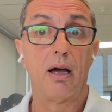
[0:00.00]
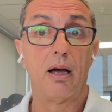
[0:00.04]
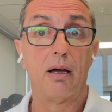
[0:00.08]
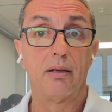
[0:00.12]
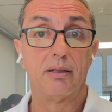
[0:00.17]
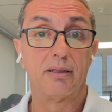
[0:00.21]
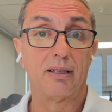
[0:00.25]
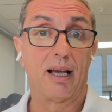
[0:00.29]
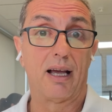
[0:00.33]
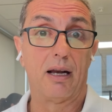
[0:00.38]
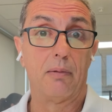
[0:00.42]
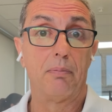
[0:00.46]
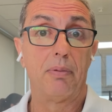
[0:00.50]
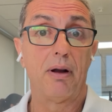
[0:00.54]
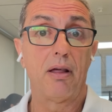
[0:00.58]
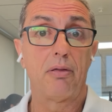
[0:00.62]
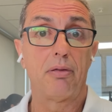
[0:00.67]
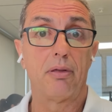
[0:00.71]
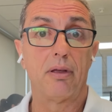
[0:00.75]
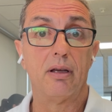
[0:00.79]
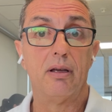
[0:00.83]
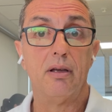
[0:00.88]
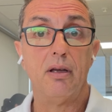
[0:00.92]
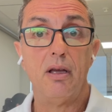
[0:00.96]
sacar
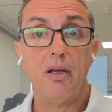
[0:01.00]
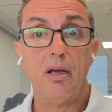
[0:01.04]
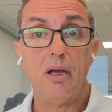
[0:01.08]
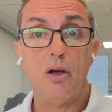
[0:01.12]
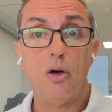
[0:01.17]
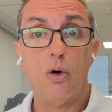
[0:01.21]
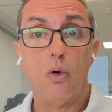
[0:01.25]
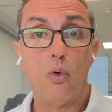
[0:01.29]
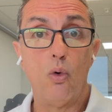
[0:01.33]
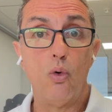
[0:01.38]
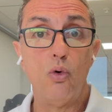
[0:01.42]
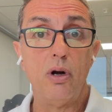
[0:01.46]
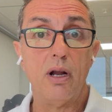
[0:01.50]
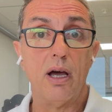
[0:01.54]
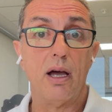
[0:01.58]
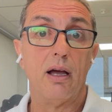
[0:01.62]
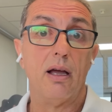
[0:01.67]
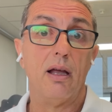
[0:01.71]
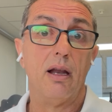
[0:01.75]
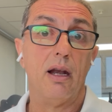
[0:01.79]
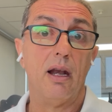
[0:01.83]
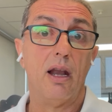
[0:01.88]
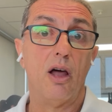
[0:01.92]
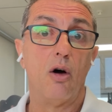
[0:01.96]
plaza. Una,
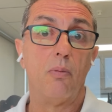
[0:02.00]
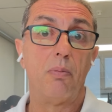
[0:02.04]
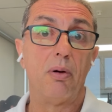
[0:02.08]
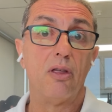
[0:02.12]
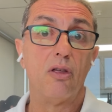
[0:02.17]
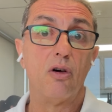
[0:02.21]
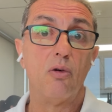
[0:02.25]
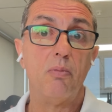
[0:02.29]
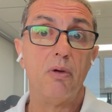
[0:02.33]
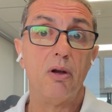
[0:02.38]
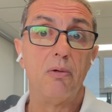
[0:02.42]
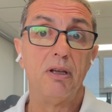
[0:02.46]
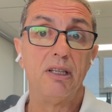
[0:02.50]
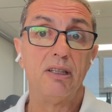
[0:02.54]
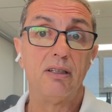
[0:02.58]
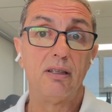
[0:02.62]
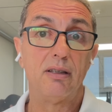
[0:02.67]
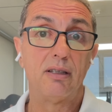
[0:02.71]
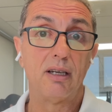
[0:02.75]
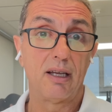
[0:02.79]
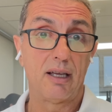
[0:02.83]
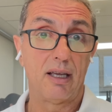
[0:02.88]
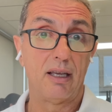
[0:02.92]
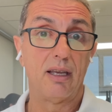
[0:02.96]
la OPE
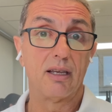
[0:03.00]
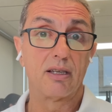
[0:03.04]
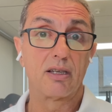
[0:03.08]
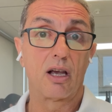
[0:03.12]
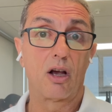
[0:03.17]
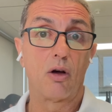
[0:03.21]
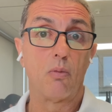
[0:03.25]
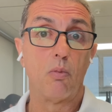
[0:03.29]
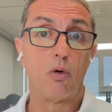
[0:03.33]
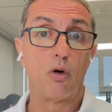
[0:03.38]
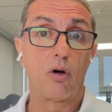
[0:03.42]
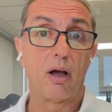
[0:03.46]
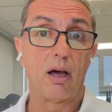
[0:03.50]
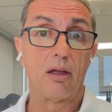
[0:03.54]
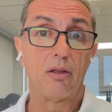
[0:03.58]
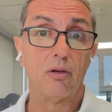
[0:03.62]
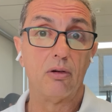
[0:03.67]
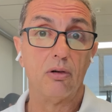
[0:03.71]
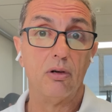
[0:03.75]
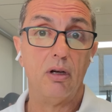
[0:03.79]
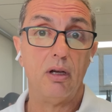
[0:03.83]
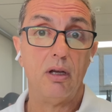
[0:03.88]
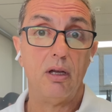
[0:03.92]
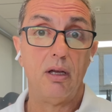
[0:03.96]
2023 que ya se ha
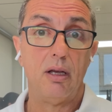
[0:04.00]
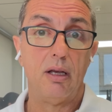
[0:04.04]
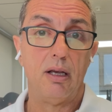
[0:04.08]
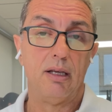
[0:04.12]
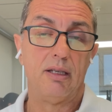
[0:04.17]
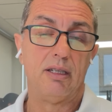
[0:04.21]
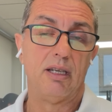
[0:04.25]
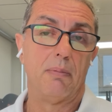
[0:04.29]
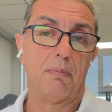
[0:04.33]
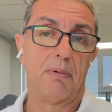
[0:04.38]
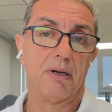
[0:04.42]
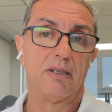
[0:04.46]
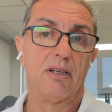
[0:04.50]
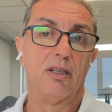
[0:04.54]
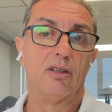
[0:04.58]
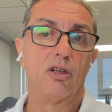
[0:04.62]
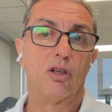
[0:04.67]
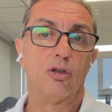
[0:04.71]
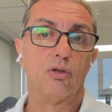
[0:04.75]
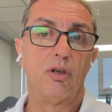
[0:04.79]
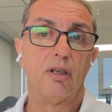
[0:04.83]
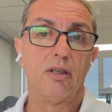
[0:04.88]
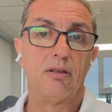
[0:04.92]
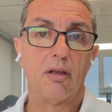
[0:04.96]
convocado y se ha
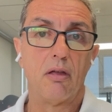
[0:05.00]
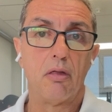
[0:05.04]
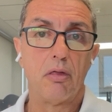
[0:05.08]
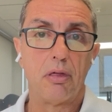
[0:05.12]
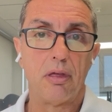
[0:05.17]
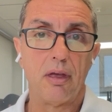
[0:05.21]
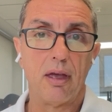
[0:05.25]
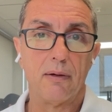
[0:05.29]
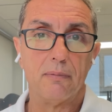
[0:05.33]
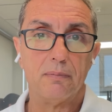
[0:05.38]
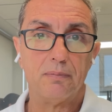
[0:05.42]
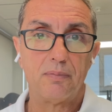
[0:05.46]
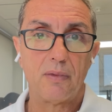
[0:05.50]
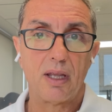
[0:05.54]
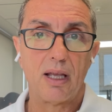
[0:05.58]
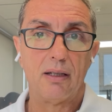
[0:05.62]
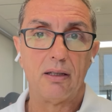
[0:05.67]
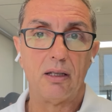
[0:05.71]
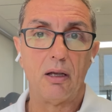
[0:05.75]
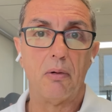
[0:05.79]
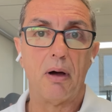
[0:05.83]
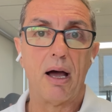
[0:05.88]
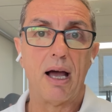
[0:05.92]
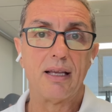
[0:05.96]
presentado a distancia,
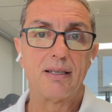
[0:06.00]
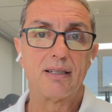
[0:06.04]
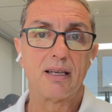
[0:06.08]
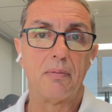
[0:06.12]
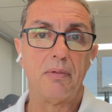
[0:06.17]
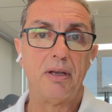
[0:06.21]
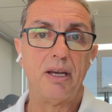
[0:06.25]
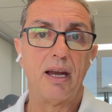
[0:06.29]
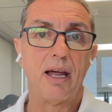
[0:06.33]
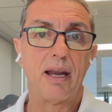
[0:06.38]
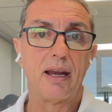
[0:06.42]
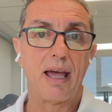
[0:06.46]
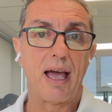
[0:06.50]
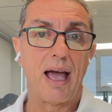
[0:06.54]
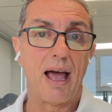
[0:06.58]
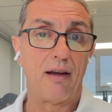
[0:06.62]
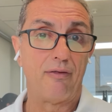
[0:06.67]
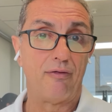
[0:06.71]
te vas a examinar al